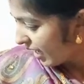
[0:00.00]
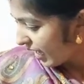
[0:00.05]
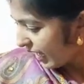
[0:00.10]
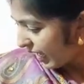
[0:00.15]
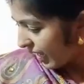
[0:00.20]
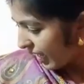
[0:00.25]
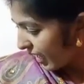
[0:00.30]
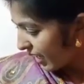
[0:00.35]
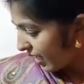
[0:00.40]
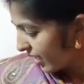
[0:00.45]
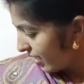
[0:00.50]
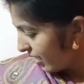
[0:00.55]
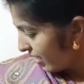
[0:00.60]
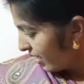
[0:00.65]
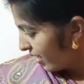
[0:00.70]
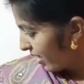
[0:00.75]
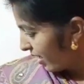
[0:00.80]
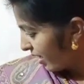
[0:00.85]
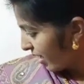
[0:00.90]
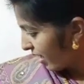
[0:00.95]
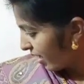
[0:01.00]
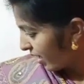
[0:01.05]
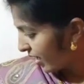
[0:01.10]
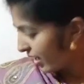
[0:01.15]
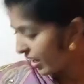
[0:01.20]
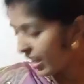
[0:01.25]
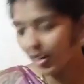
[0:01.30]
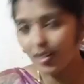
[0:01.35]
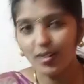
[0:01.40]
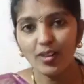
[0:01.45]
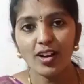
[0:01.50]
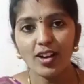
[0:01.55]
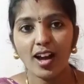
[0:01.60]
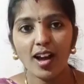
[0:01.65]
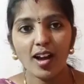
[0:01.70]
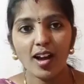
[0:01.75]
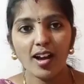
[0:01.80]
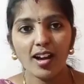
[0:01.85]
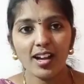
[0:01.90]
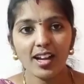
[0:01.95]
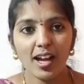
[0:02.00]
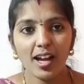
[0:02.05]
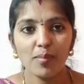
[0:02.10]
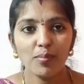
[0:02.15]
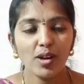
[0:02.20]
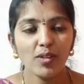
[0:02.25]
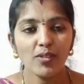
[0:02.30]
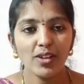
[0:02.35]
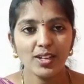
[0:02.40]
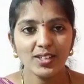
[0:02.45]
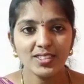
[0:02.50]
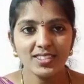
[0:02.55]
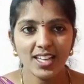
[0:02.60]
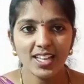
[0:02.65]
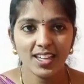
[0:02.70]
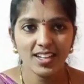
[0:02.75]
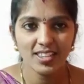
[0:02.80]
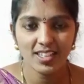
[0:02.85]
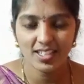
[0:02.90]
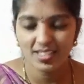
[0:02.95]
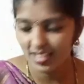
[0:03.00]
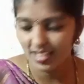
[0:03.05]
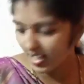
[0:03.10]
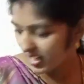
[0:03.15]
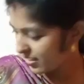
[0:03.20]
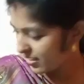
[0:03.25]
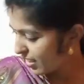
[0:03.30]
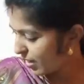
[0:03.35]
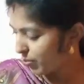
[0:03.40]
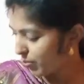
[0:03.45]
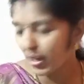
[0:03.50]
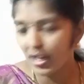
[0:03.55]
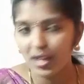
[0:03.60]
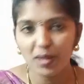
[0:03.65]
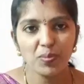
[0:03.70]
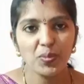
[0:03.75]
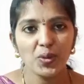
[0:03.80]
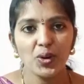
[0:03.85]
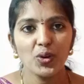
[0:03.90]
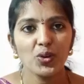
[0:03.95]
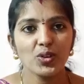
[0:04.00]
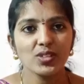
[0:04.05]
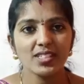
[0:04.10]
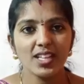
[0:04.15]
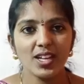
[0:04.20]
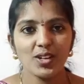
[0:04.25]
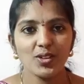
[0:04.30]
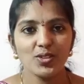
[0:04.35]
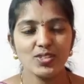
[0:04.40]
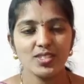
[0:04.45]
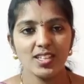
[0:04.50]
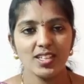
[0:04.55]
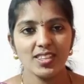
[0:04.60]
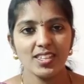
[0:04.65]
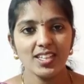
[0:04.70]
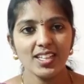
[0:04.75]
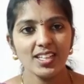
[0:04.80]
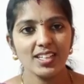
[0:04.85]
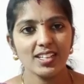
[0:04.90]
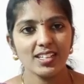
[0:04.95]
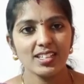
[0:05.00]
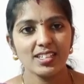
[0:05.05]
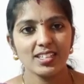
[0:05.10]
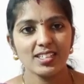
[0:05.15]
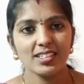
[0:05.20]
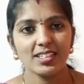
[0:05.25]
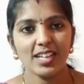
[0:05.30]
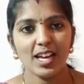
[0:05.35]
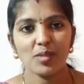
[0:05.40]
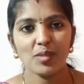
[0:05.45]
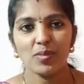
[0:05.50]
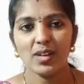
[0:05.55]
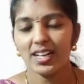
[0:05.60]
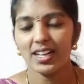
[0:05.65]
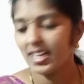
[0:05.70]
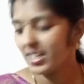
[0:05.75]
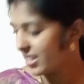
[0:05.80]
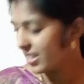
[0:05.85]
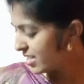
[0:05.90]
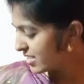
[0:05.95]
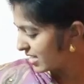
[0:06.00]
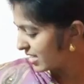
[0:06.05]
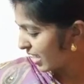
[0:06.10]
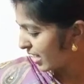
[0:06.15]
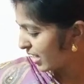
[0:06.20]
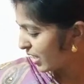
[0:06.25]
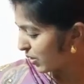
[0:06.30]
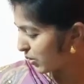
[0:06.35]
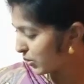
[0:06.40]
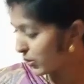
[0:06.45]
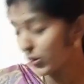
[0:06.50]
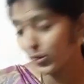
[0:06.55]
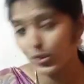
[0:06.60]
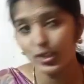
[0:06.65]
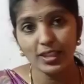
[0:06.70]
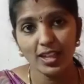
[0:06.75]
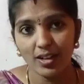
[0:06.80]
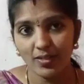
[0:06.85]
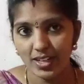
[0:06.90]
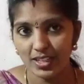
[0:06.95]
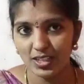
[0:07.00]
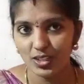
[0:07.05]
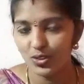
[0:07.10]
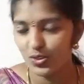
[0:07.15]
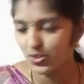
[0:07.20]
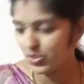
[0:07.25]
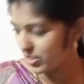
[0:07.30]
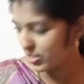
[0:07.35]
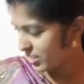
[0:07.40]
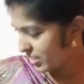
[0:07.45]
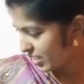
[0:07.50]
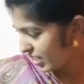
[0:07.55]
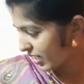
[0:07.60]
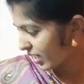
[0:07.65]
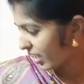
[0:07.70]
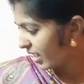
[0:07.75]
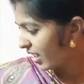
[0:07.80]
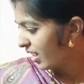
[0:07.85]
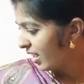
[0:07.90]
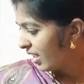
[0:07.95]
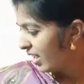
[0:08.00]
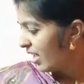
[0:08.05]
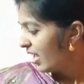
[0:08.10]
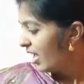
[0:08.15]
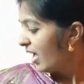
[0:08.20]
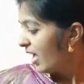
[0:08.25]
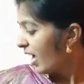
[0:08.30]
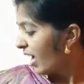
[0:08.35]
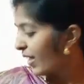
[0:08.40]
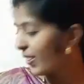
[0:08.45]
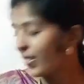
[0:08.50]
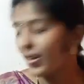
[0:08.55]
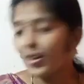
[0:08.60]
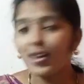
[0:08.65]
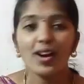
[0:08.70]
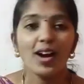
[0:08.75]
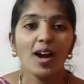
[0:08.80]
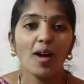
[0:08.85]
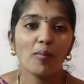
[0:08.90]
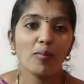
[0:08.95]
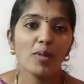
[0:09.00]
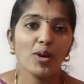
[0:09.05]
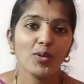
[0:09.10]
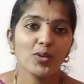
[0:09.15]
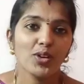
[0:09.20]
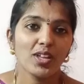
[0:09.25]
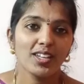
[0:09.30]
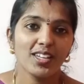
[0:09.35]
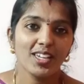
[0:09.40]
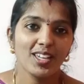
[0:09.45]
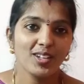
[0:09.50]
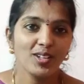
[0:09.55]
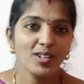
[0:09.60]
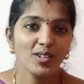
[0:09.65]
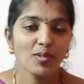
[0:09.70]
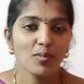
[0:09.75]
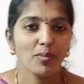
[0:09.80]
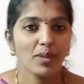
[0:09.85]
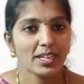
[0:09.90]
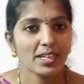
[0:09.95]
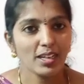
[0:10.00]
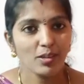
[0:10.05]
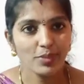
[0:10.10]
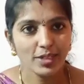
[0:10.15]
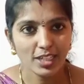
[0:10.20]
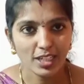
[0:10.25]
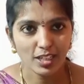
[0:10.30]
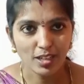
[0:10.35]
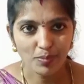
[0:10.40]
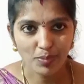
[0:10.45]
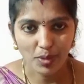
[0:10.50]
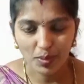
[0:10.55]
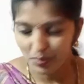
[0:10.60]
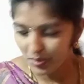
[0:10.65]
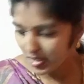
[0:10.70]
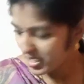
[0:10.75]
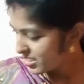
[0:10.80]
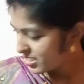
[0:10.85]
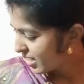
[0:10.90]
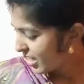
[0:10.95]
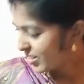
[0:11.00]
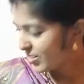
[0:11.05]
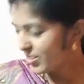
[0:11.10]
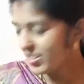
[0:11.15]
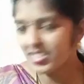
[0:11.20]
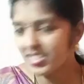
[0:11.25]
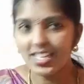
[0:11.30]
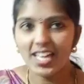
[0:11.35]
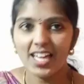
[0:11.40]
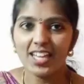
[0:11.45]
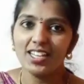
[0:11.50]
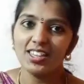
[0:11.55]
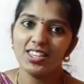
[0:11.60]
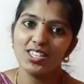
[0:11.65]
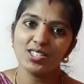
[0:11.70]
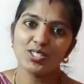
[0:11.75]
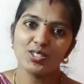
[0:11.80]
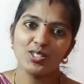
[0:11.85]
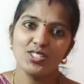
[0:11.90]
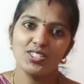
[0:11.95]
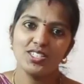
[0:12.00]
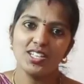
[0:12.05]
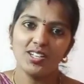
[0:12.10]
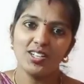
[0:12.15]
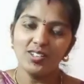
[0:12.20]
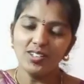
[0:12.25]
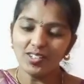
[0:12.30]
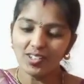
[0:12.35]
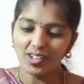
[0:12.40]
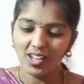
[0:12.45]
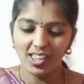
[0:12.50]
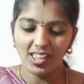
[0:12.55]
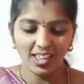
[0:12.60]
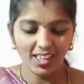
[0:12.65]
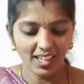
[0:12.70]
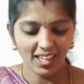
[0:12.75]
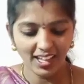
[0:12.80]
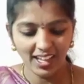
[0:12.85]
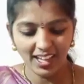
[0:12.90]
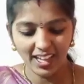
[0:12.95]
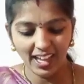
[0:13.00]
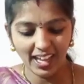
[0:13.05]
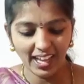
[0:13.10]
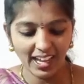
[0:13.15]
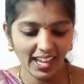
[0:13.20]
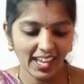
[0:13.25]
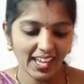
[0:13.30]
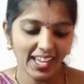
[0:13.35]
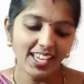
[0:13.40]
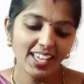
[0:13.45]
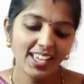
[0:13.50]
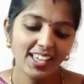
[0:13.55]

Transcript: అలాగే నేను ఇంకా అమ్మ వాళ్ళు శారీ తెచ్చారు కదా అమ్మ ఎప్పుడో ఒకసారి వచ్చేది నార్మల్గా అయితే చాలా రోజుల తర్వాత వచ్చింది అందుకు అమ్మకు కూడా నేను బట్టలు పెట్టి పంపించాను శారీ తీసుకొచ్చాను అలాగే